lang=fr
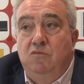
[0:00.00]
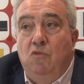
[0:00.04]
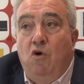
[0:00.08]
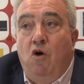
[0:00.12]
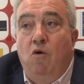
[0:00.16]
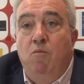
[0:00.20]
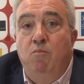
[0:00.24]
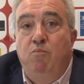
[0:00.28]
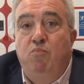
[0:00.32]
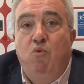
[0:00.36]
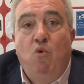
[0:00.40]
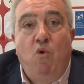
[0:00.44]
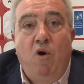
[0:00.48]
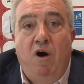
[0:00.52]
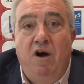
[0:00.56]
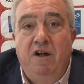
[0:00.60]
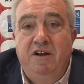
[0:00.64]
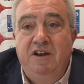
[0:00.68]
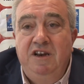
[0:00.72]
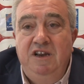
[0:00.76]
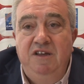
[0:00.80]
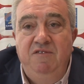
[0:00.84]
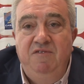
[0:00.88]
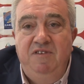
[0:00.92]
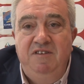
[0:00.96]
on pourra
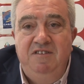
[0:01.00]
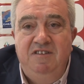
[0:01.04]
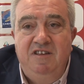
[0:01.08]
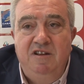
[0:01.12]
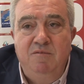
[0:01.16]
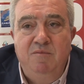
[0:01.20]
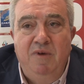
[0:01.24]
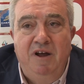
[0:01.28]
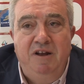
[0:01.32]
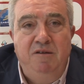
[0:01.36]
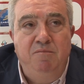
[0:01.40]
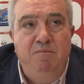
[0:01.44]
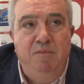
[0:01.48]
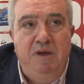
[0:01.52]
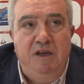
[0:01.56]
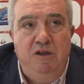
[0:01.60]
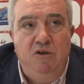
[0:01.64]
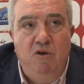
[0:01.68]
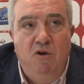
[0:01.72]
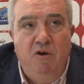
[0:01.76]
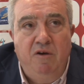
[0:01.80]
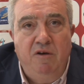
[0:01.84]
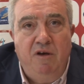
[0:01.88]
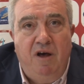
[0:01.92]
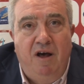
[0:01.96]
difficilement être
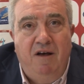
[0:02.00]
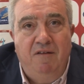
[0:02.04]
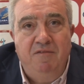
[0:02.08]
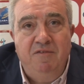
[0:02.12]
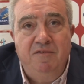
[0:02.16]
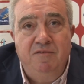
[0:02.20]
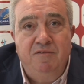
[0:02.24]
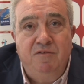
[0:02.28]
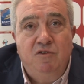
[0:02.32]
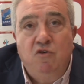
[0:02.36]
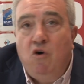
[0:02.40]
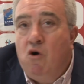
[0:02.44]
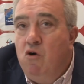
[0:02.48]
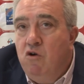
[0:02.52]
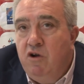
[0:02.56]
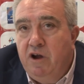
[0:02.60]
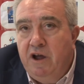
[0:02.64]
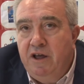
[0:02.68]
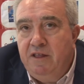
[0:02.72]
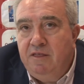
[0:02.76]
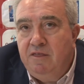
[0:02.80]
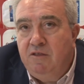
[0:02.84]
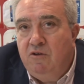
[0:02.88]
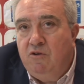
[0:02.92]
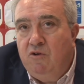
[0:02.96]
meilleur en
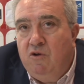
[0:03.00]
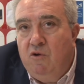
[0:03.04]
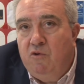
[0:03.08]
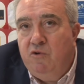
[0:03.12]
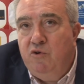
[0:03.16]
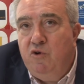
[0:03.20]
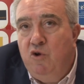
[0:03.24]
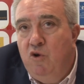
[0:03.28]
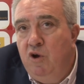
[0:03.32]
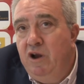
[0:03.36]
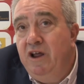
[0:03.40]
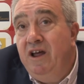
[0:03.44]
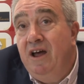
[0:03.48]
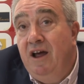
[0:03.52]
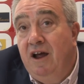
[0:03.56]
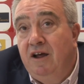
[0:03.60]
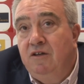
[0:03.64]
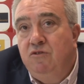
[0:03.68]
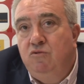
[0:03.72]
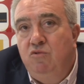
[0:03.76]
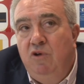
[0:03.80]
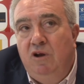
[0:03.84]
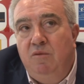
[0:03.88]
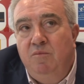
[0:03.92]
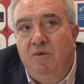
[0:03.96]
conquête qu'on ne l'est
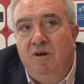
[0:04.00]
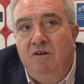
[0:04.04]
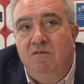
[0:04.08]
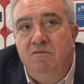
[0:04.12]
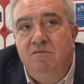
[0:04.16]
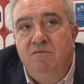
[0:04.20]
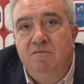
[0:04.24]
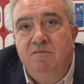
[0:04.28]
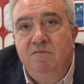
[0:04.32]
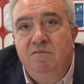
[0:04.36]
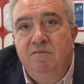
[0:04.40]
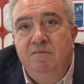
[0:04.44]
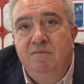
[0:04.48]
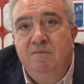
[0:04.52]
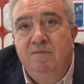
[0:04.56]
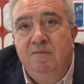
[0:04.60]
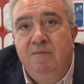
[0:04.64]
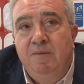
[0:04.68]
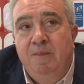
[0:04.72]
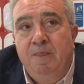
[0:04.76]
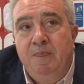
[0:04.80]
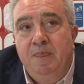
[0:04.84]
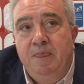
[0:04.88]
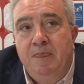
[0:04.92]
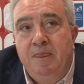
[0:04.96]
actuellement.
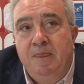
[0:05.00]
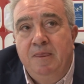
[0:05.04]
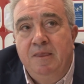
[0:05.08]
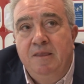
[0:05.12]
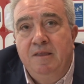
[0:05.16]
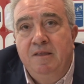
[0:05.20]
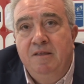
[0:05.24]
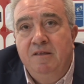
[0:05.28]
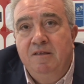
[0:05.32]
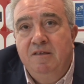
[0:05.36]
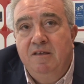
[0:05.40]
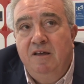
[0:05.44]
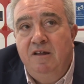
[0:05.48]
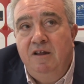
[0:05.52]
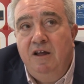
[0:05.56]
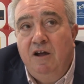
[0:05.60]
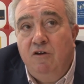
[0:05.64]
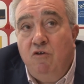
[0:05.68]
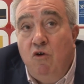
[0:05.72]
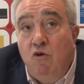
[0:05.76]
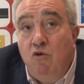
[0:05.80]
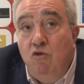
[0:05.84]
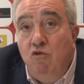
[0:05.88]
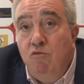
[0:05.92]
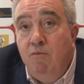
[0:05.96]

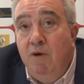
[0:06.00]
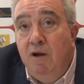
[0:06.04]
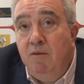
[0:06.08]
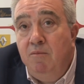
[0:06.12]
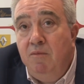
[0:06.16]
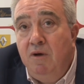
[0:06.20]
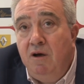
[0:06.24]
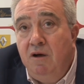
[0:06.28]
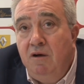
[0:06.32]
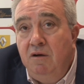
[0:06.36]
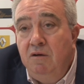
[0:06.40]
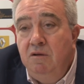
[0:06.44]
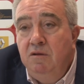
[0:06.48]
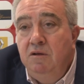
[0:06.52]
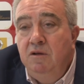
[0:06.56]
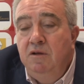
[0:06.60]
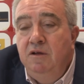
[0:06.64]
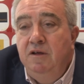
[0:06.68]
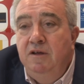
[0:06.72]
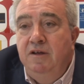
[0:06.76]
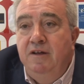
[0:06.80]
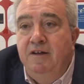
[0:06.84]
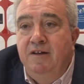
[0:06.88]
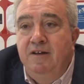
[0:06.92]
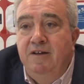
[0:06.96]
C'est-à-dire que globalement,
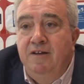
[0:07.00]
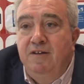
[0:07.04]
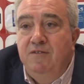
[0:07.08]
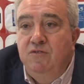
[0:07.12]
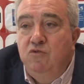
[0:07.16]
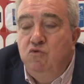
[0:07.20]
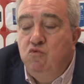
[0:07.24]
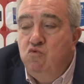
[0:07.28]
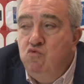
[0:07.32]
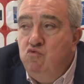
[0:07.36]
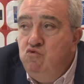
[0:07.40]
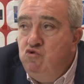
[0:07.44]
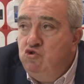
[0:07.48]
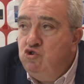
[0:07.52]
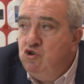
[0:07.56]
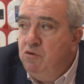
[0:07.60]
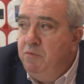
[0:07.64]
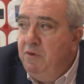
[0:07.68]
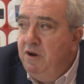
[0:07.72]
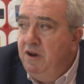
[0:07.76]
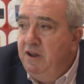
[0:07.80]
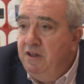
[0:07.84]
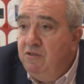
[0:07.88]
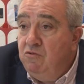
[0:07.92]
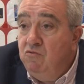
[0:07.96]
tout
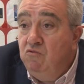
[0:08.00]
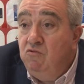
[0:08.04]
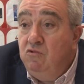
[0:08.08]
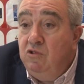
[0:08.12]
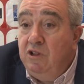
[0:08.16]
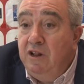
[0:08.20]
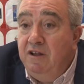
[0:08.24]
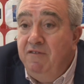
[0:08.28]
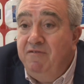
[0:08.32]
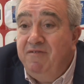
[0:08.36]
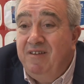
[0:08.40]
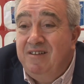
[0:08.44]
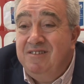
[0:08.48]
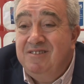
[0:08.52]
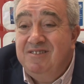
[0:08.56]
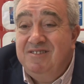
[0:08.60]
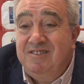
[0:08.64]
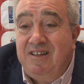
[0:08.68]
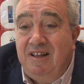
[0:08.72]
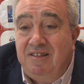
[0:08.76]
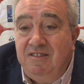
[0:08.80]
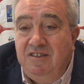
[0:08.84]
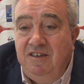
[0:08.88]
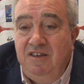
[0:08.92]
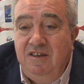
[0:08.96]
chemelé, toutes les phases
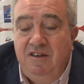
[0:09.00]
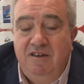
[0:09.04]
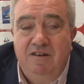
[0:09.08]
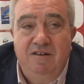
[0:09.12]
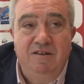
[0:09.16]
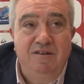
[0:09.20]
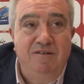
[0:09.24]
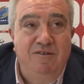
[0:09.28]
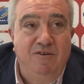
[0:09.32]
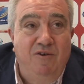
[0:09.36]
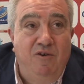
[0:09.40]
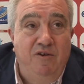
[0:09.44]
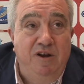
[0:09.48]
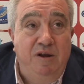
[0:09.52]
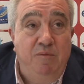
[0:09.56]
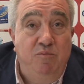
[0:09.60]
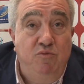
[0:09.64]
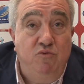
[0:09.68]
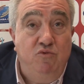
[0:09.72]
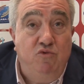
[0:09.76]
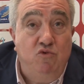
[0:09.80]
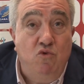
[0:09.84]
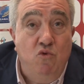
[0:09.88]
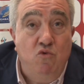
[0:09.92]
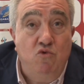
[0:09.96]
statiques, on est
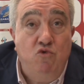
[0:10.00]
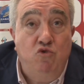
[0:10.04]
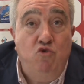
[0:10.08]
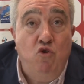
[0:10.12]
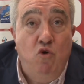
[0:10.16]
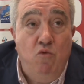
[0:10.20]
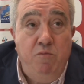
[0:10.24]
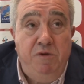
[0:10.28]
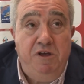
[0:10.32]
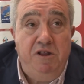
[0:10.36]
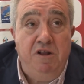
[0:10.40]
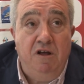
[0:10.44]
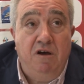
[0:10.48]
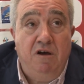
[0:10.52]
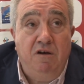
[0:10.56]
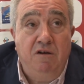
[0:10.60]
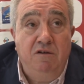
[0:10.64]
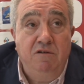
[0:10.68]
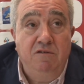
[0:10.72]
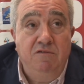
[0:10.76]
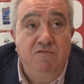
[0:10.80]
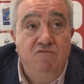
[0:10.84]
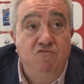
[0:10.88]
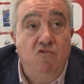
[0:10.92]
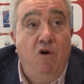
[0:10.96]
plutôt
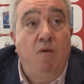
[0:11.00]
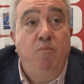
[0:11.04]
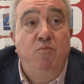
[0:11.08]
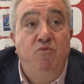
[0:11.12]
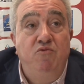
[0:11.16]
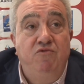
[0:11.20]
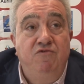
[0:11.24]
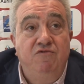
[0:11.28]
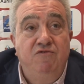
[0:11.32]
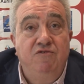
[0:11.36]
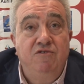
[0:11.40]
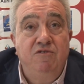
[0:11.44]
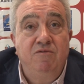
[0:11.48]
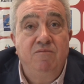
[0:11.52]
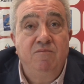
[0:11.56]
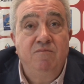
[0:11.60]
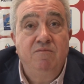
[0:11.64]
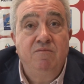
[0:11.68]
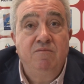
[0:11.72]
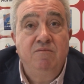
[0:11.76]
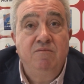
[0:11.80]
dominant, voire plus.